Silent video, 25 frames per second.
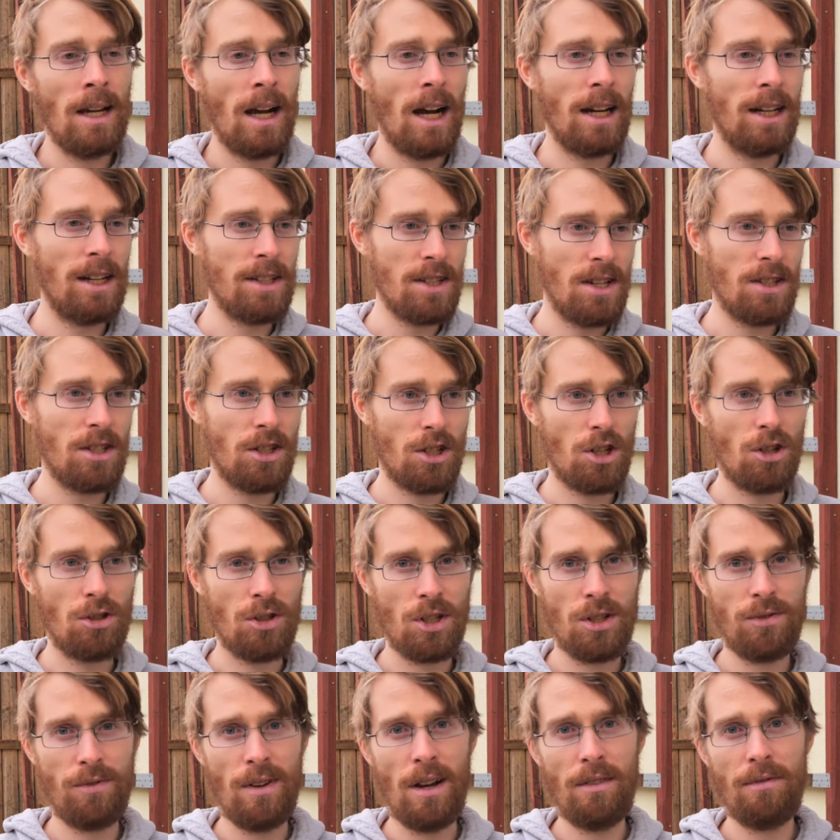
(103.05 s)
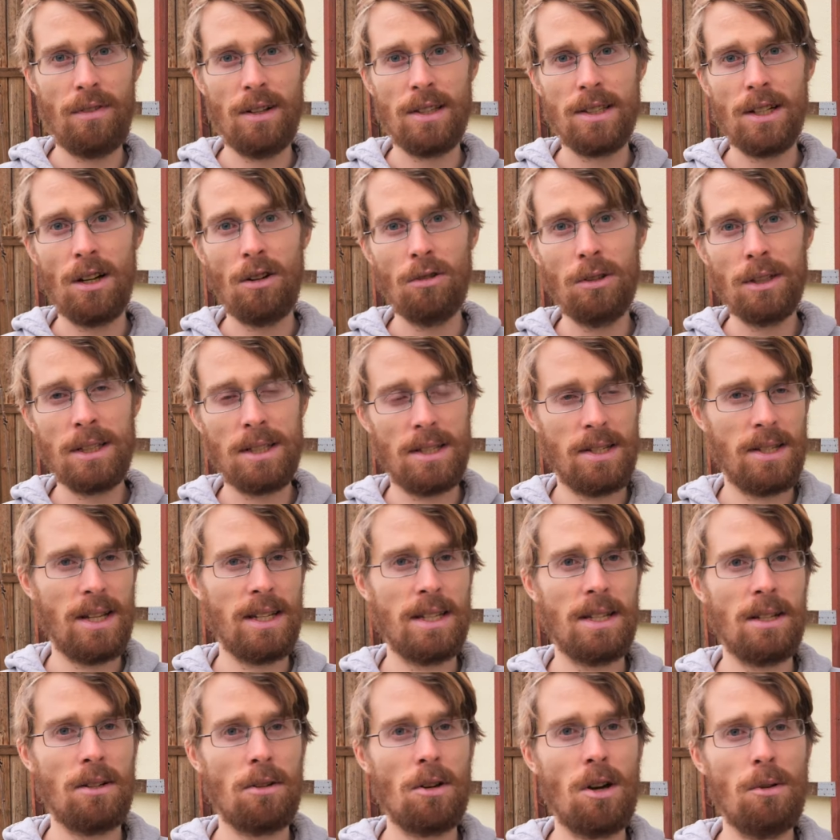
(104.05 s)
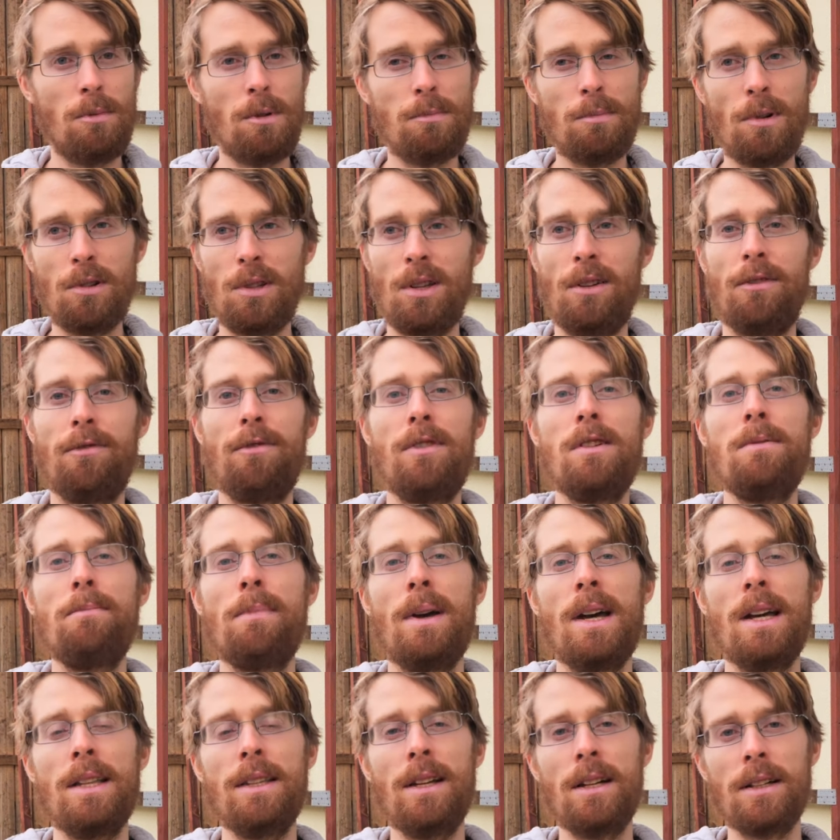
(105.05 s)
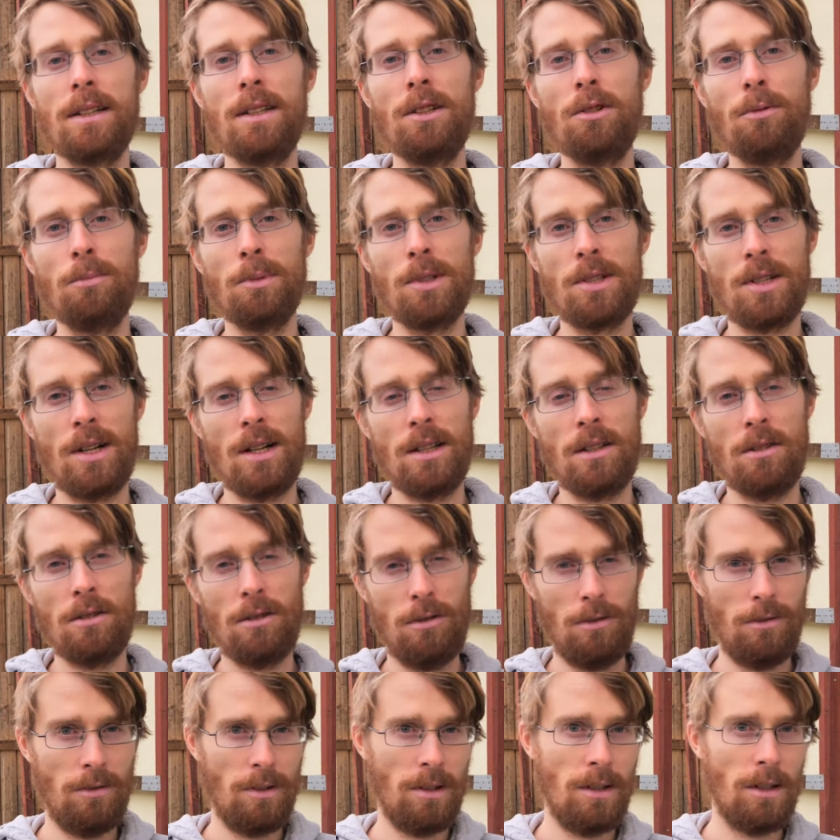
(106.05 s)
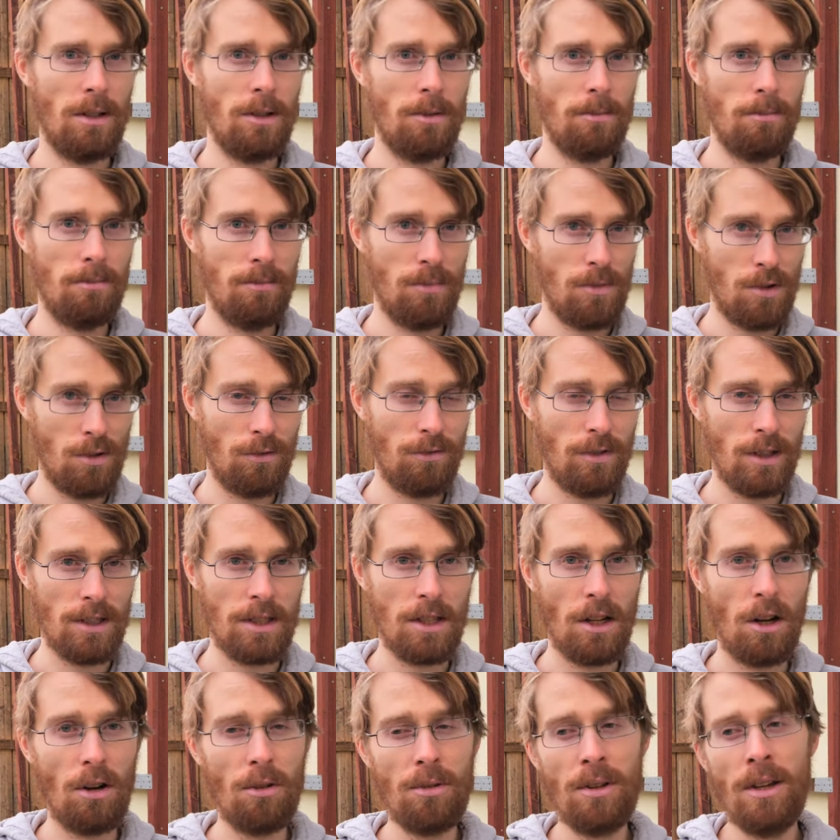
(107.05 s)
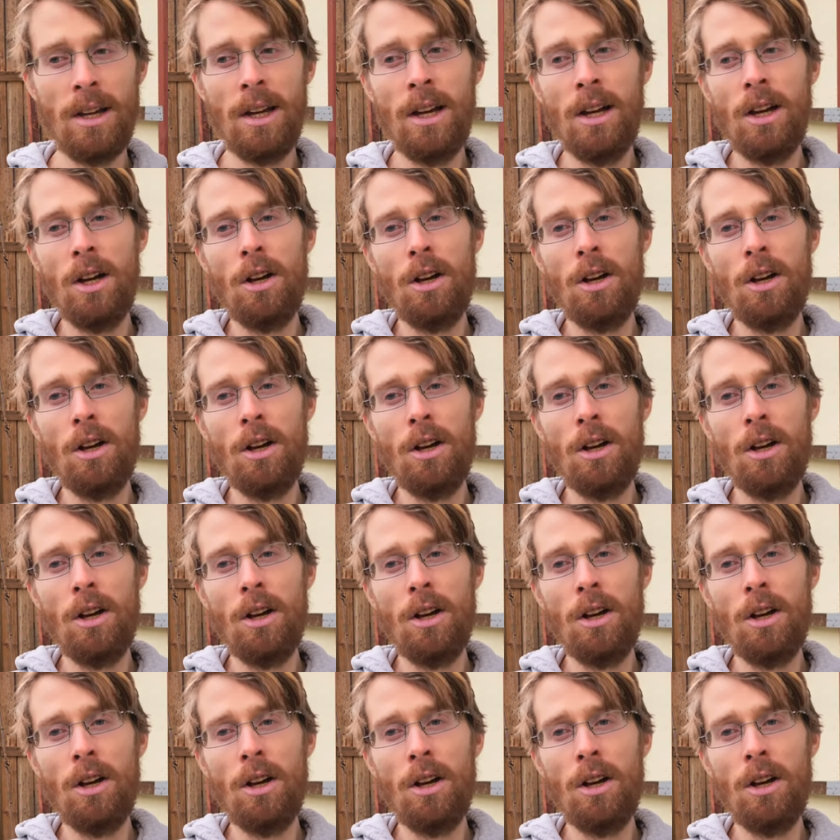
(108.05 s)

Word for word: einerseits ist es schon schwer verdaulich, das heißt, der Körper braucht da viel mehr Energie Energie, um das halt äh, zu verdauen.